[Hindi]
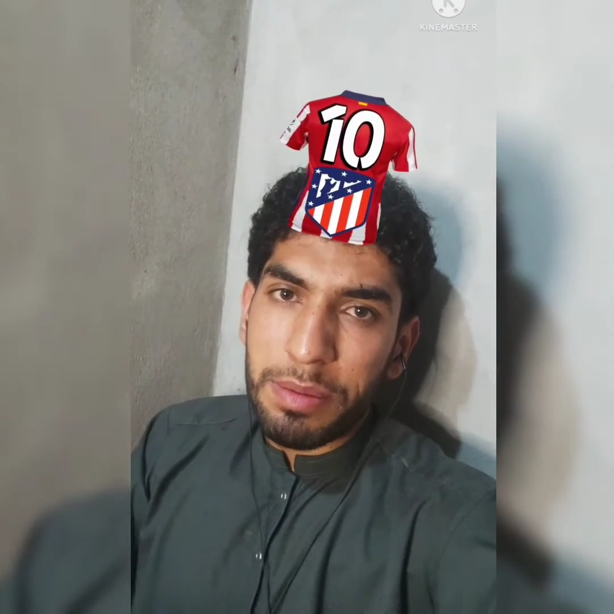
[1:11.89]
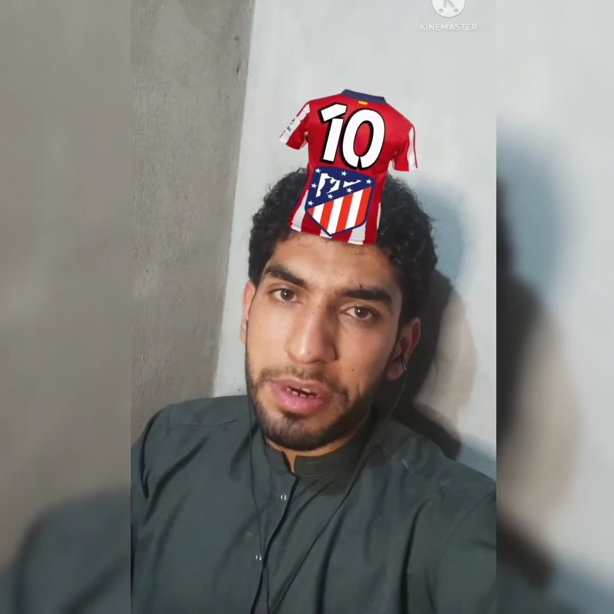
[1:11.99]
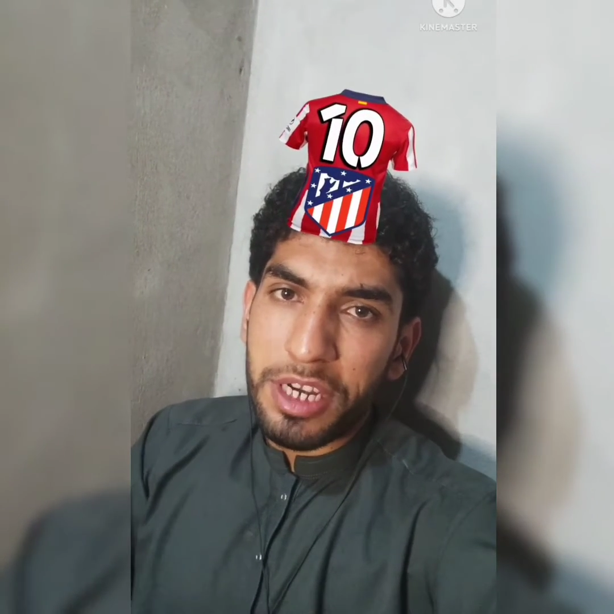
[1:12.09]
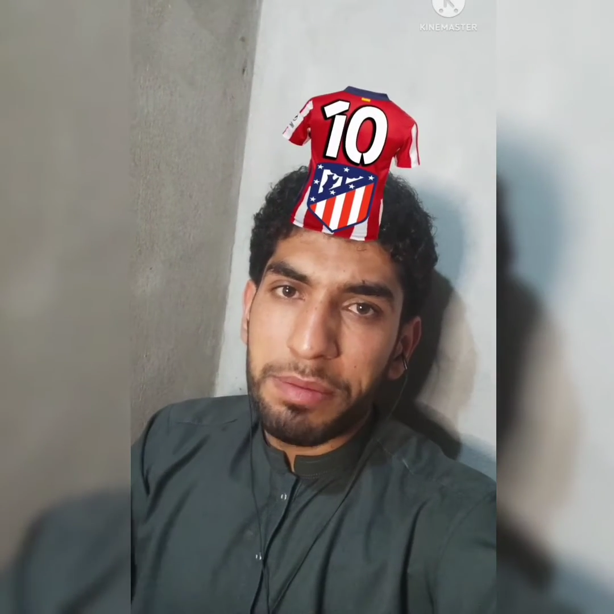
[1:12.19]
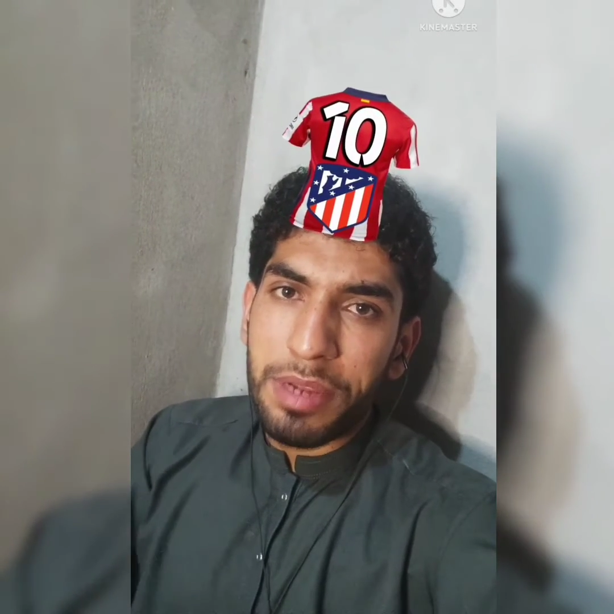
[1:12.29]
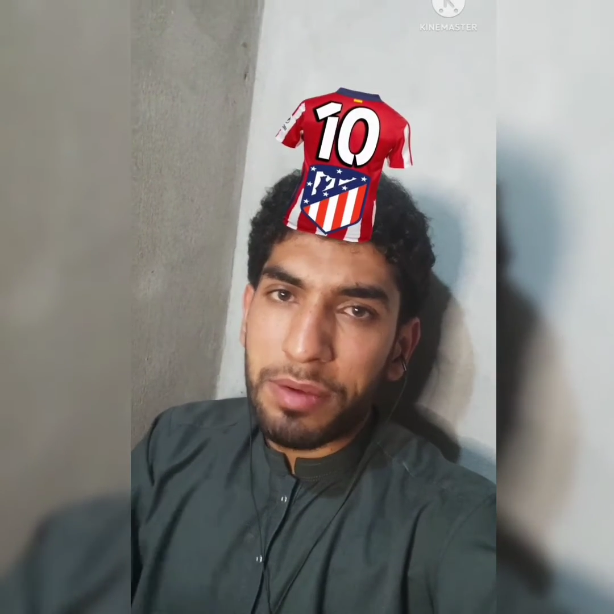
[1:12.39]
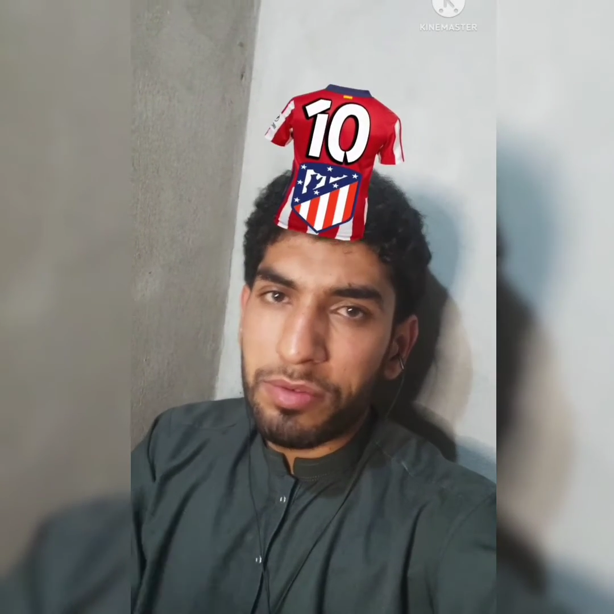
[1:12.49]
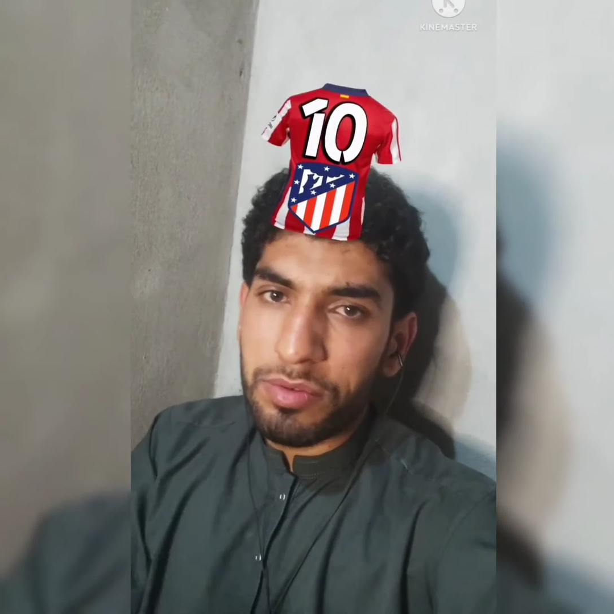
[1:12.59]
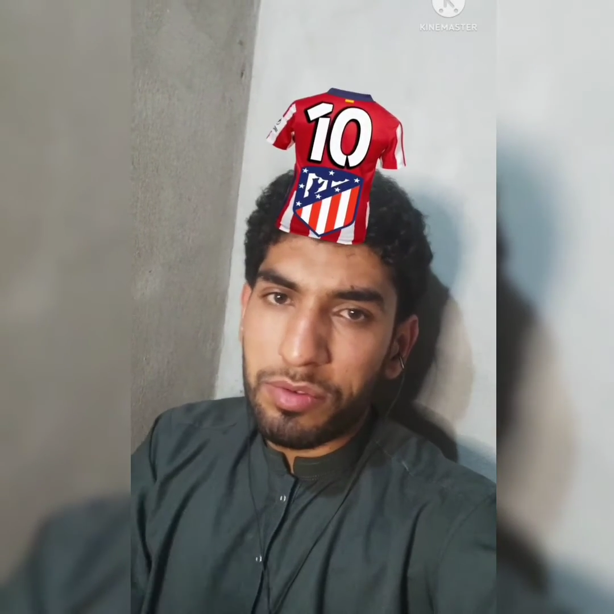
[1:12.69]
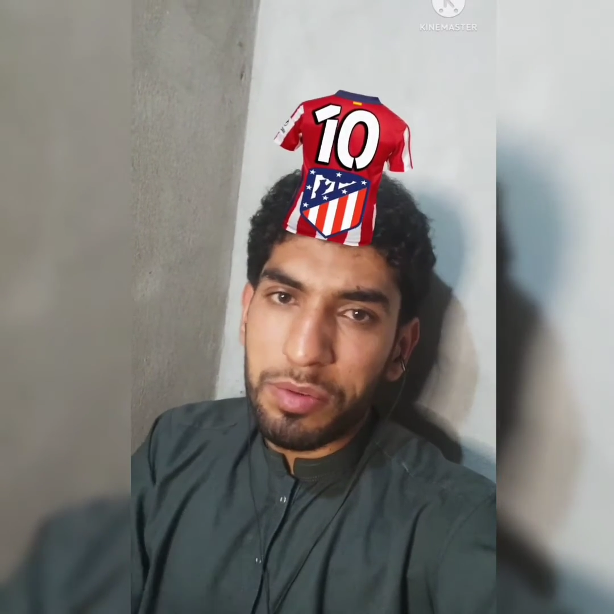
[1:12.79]
नंबर टेन में
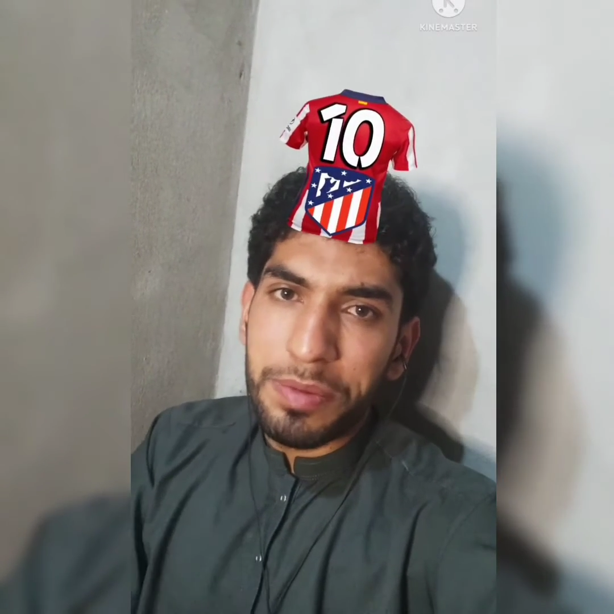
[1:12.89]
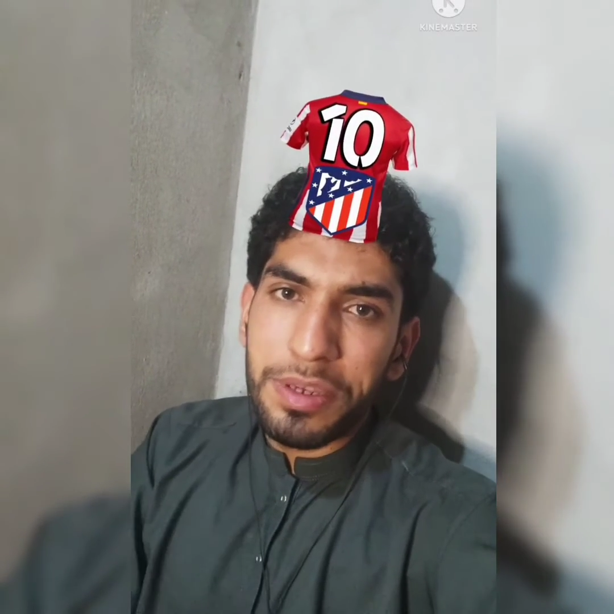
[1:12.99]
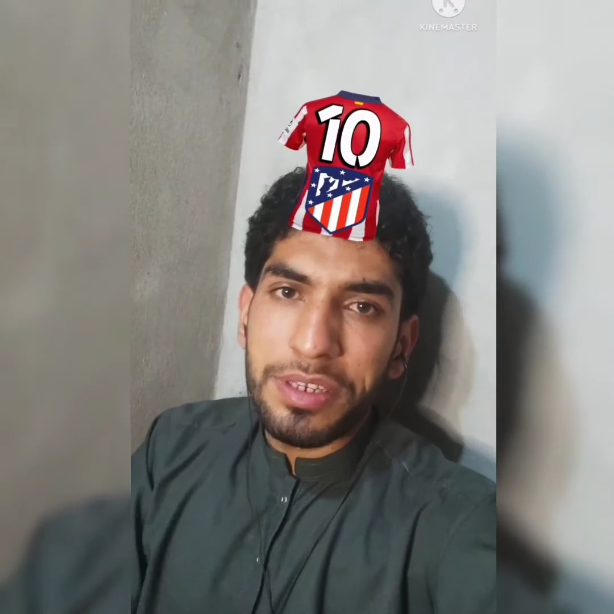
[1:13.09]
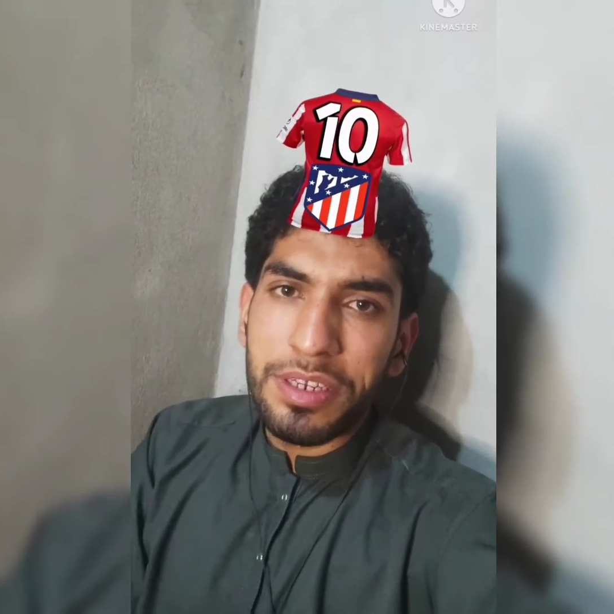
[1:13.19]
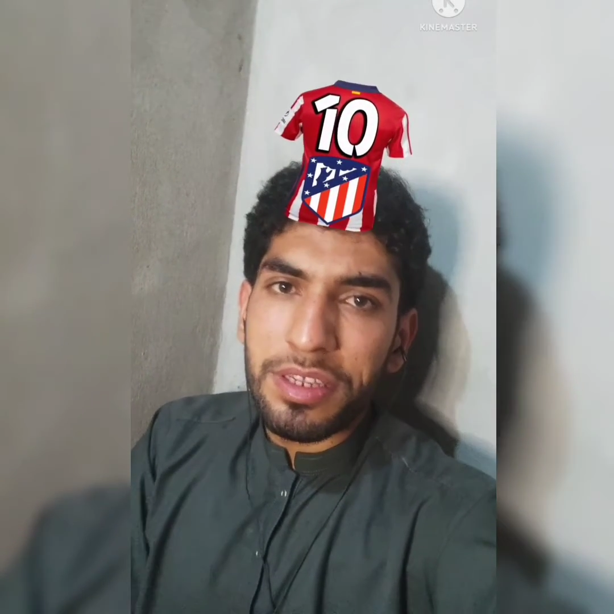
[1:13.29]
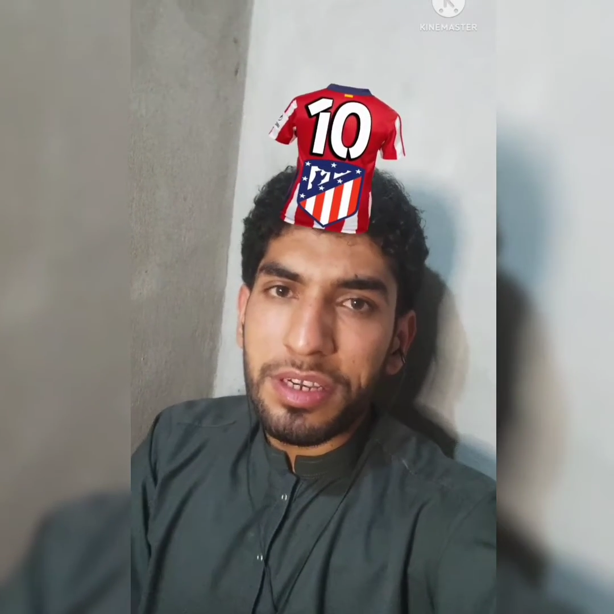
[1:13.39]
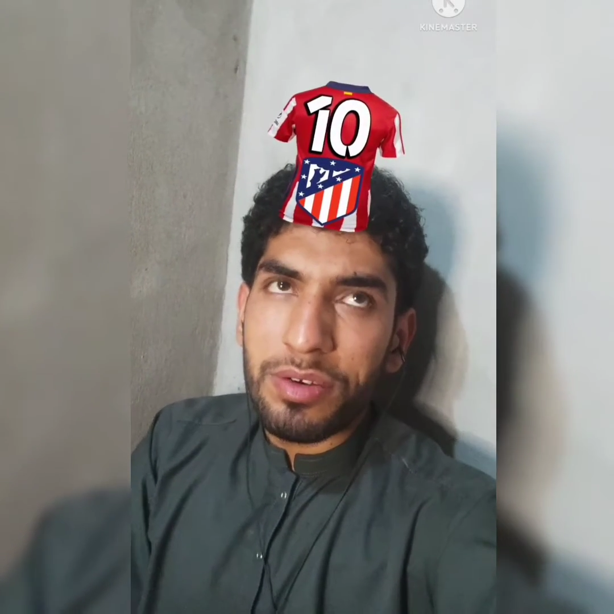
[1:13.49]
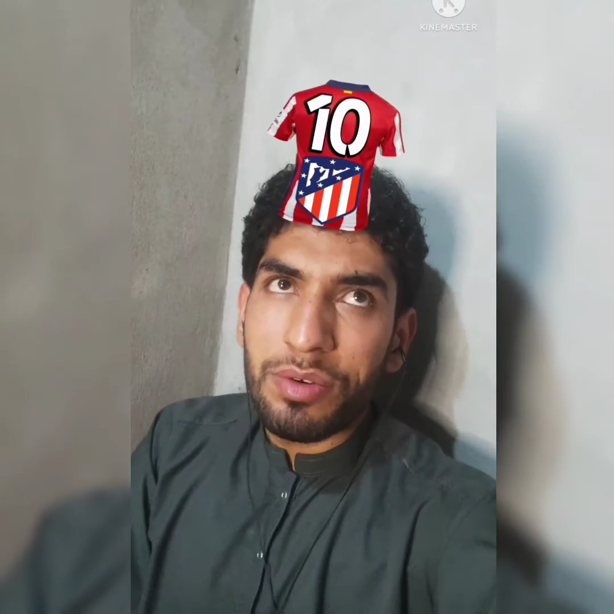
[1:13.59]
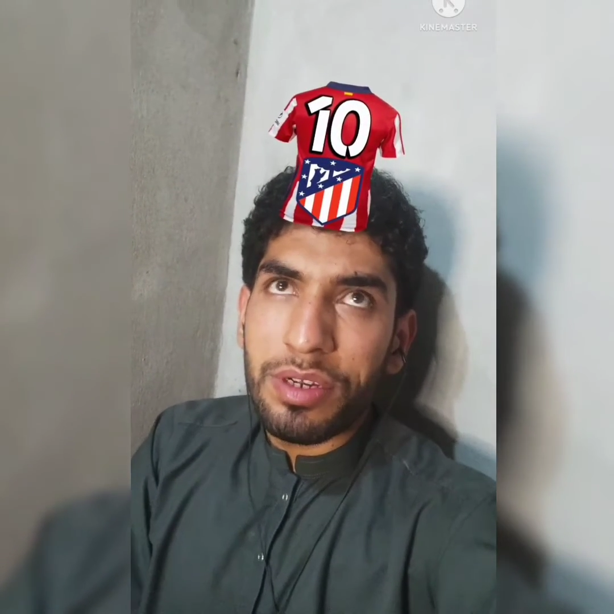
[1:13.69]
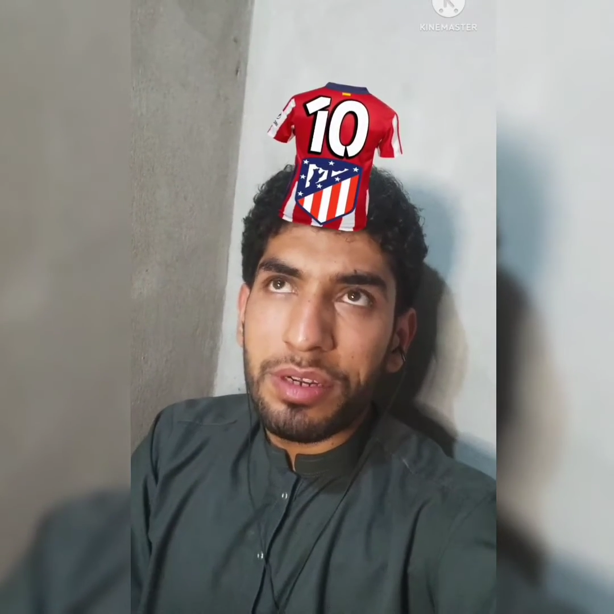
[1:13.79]
आप उसको पिक्चर
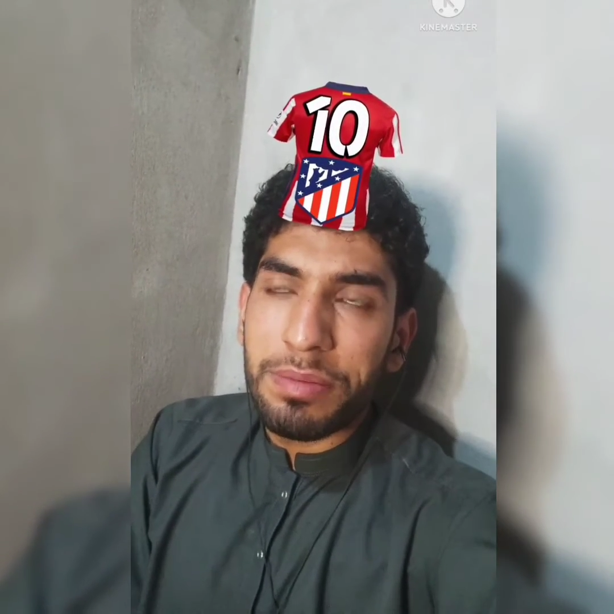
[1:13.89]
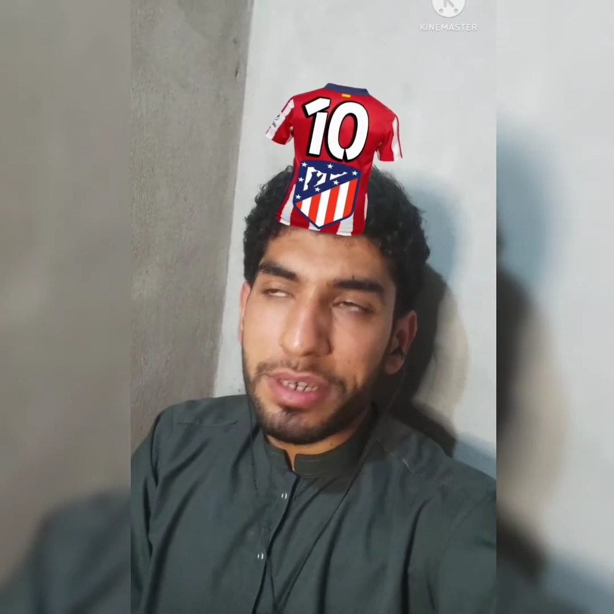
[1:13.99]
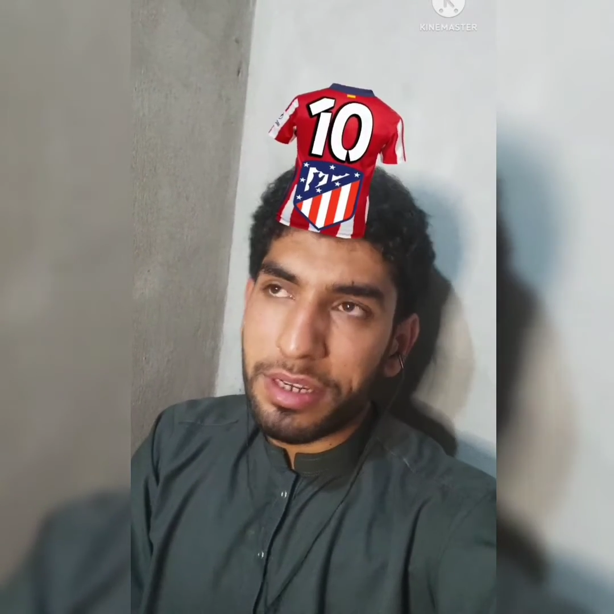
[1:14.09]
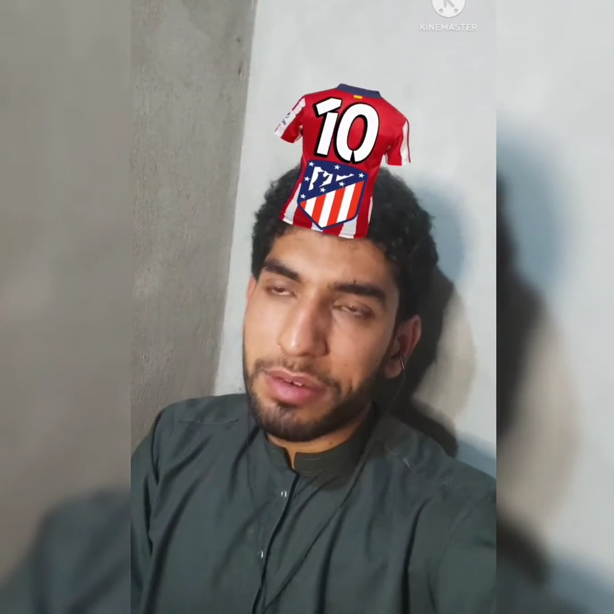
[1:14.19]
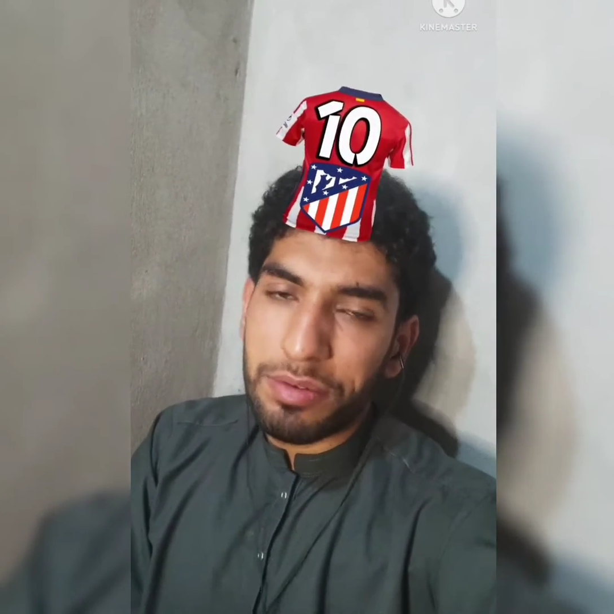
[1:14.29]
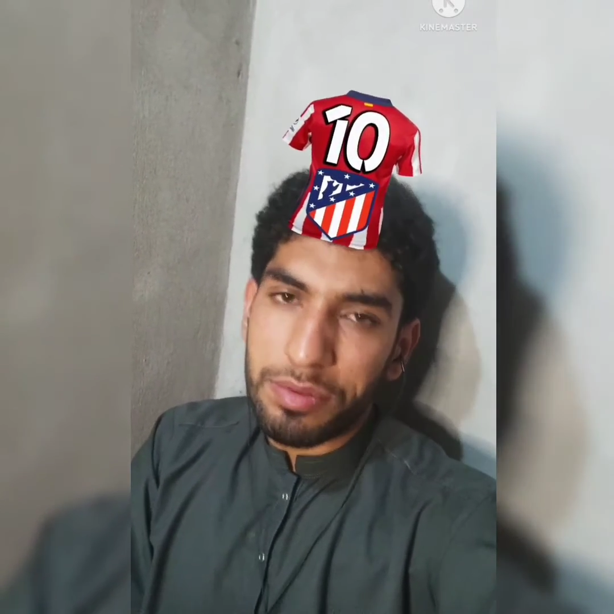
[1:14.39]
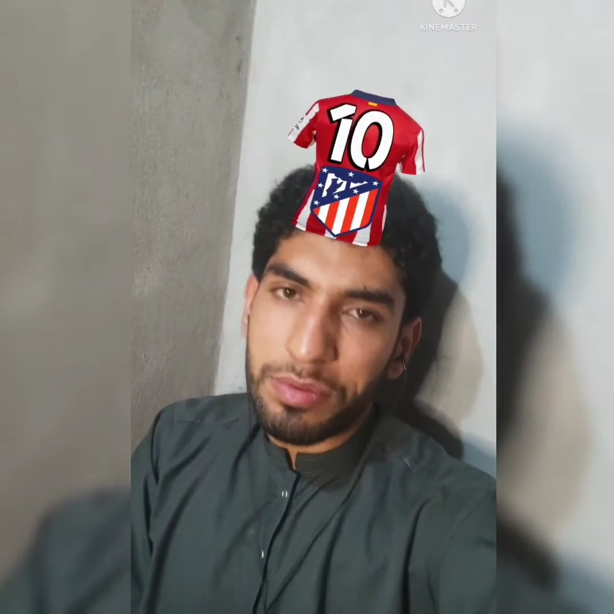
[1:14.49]
दिखाऊंगा नंबर टेन